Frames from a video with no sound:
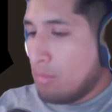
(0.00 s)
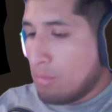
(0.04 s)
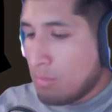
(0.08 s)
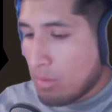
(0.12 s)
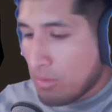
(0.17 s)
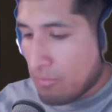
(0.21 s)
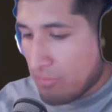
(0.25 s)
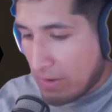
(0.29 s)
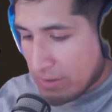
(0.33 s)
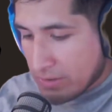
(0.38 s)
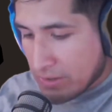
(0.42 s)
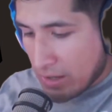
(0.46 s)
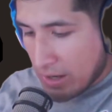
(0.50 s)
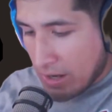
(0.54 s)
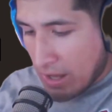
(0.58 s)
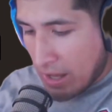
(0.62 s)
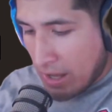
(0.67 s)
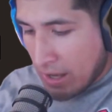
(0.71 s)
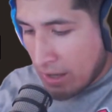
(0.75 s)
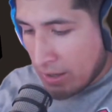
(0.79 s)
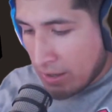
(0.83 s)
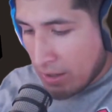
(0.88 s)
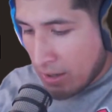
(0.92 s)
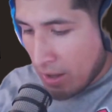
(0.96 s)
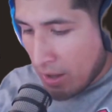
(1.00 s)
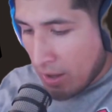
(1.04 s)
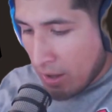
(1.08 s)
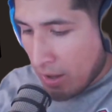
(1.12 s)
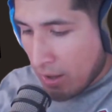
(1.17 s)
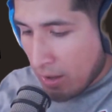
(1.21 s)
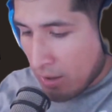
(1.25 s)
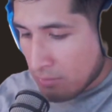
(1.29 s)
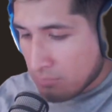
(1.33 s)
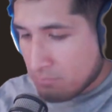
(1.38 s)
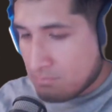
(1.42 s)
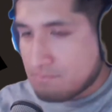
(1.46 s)
Me falta el
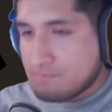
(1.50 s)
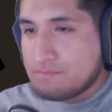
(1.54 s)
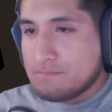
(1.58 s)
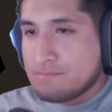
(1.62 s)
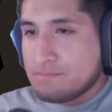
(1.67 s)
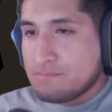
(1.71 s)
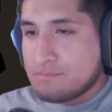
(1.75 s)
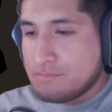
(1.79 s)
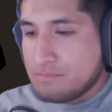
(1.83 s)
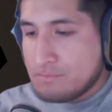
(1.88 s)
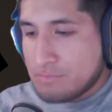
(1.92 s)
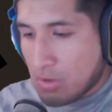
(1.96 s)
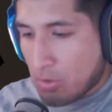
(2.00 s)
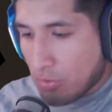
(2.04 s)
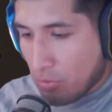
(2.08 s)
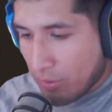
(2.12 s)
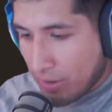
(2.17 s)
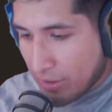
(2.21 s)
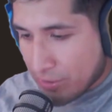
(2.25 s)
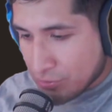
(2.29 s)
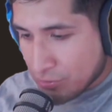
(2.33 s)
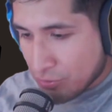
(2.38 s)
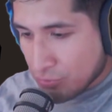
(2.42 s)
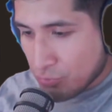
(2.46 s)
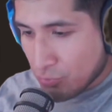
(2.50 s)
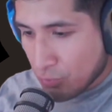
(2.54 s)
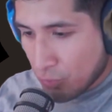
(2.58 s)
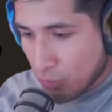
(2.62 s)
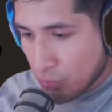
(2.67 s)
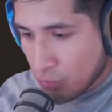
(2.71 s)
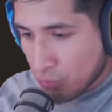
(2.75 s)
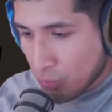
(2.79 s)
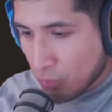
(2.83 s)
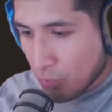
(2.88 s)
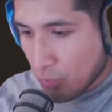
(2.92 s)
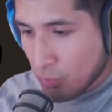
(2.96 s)
aire. El corazón
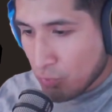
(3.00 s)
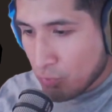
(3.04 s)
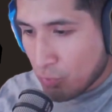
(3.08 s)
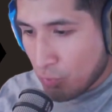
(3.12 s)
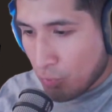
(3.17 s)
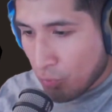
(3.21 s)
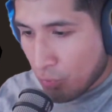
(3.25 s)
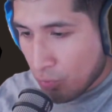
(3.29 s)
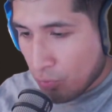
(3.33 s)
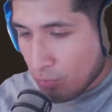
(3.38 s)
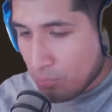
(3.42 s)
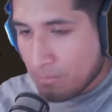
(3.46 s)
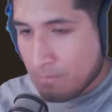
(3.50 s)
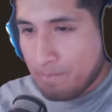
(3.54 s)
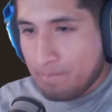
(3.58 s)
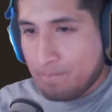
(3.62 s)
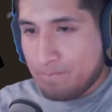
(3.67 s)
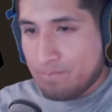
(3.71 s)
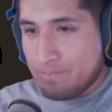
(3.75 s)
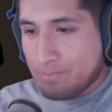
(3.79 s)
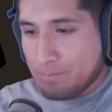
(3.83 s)
tucum, tucum, tucum.